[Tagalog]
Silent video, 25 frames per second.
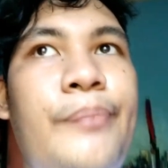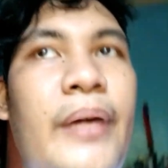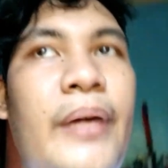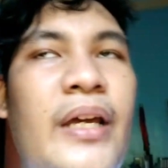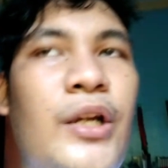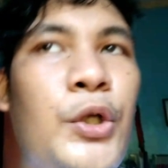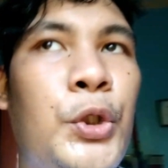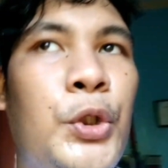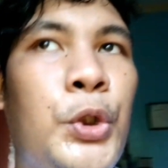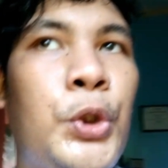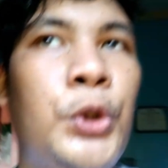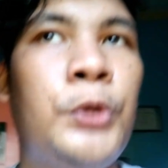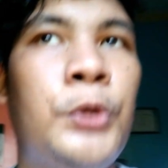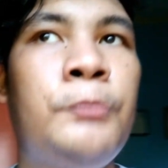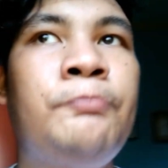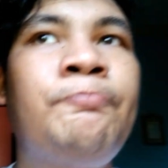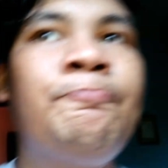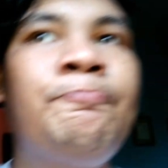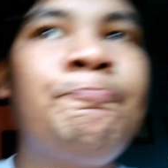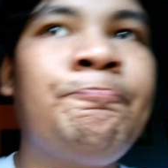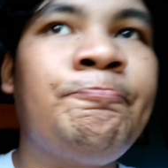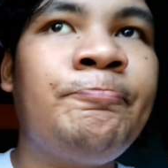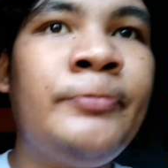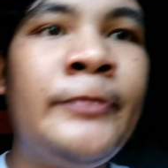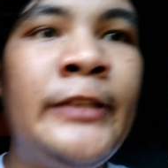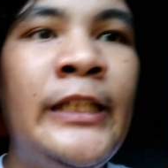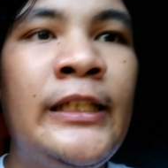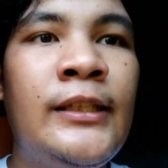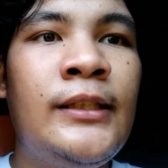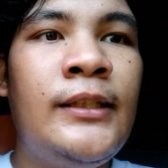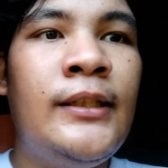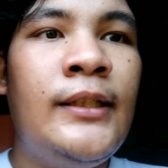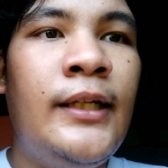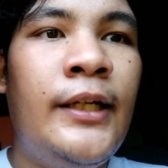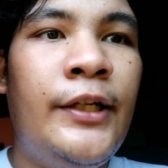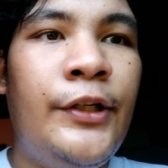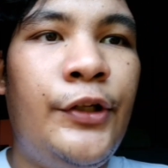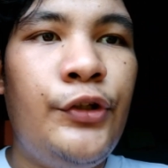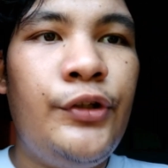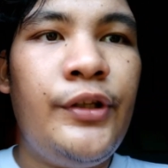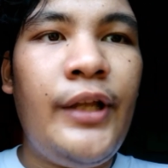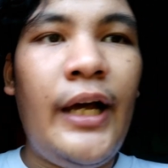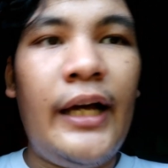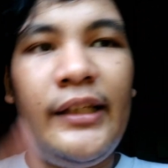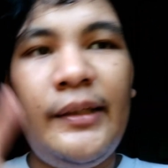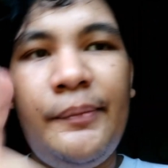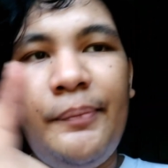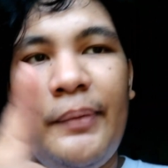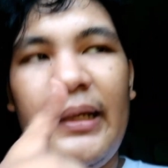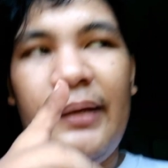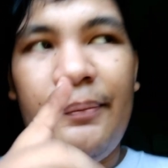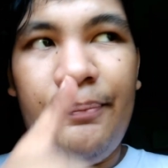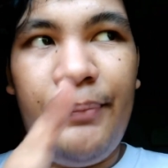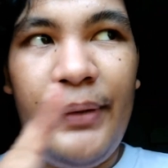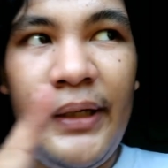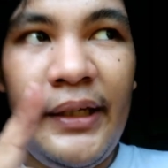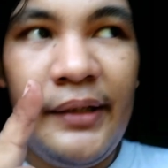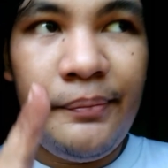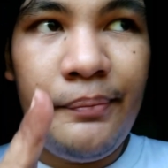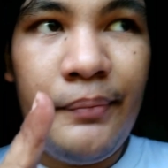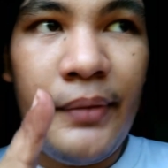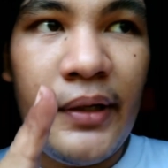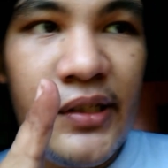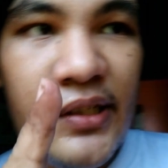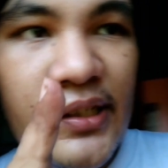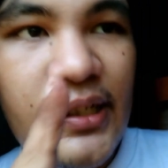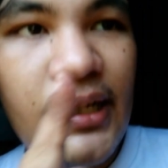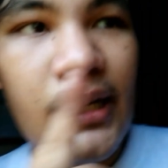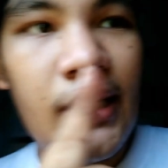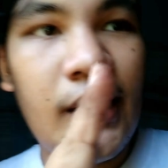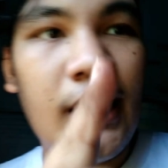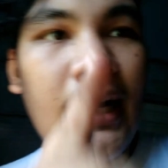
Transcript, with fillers: pero yung dati palang paintbrush na